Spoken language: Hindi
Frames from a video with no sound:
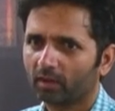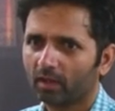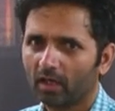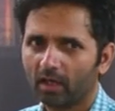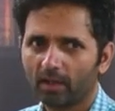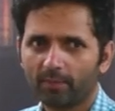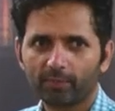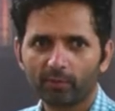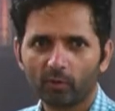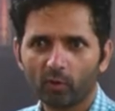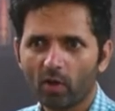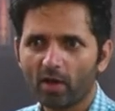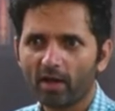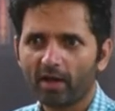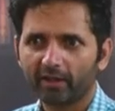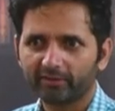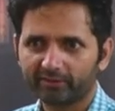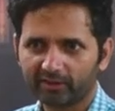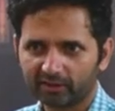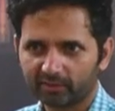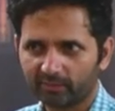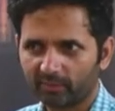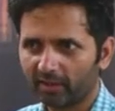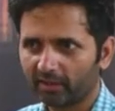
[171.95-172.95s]
आप लोहे का
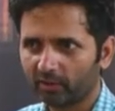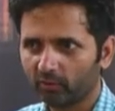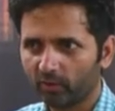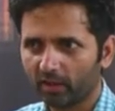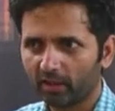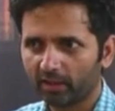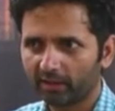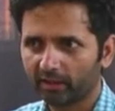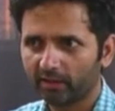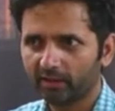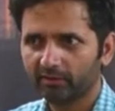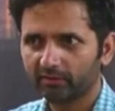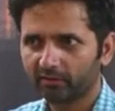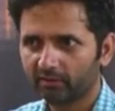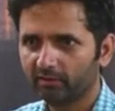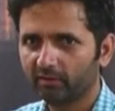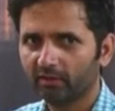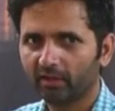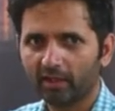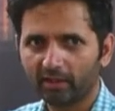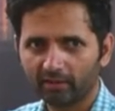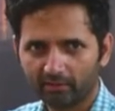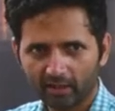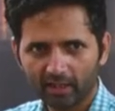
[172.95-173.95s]
जहाज बना के उड़ा के
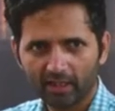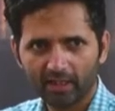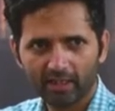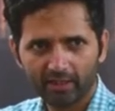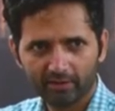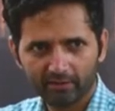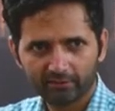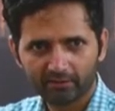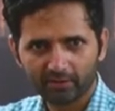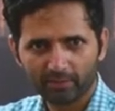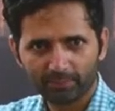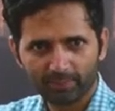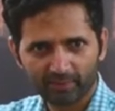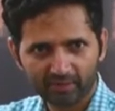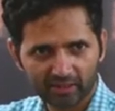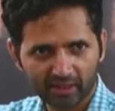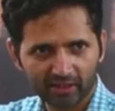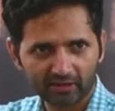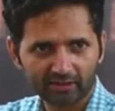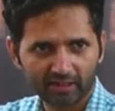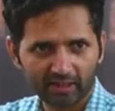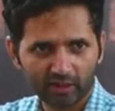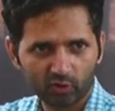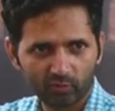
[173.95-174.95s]
अरे सिंपल
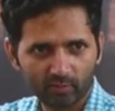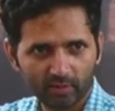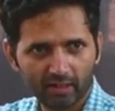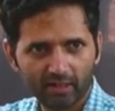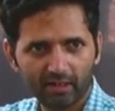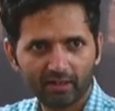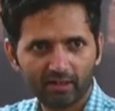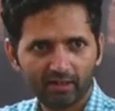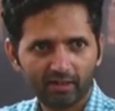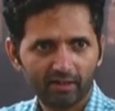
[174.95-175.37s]
जहाज कह रहा हूँ मैं